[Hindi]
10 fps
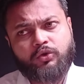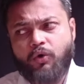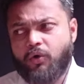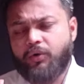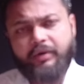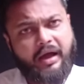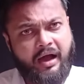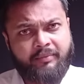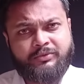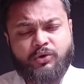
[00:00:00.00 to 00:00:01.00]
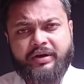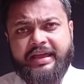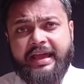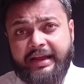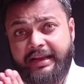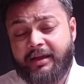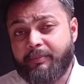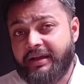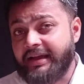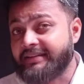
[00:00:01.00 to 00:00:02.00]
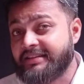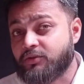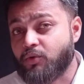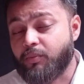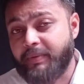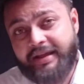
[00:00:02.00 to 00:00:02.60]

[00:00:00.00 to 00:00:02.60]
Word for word: तो हम जो है एक क्लिक पे कैसे इसको